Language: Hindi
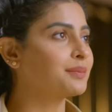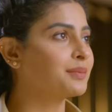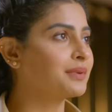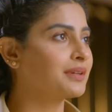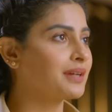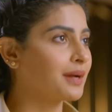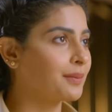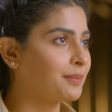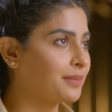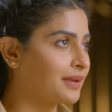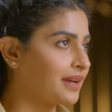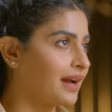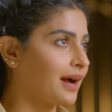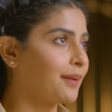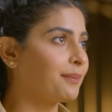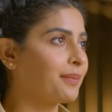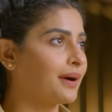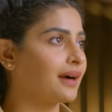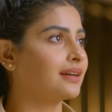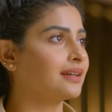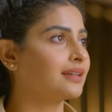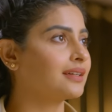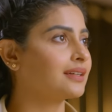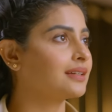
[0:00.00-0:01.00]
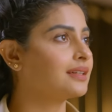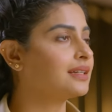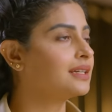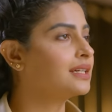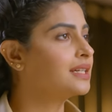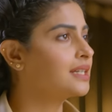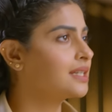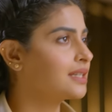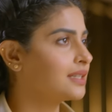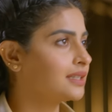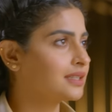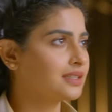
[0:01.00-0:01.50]
अभी आप ही आप आ गए
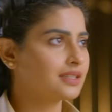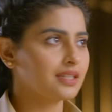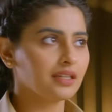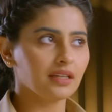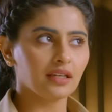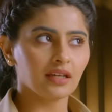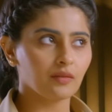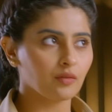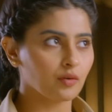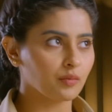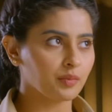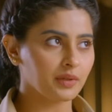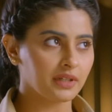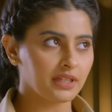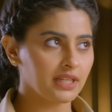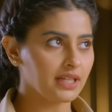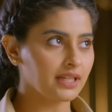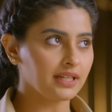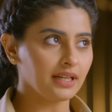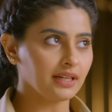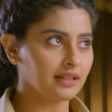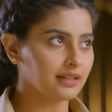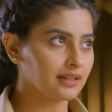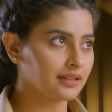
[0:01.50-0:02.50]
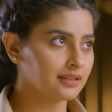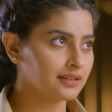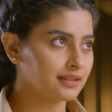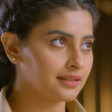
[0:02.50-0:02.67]
ठीक है वो भी ठीक लग रही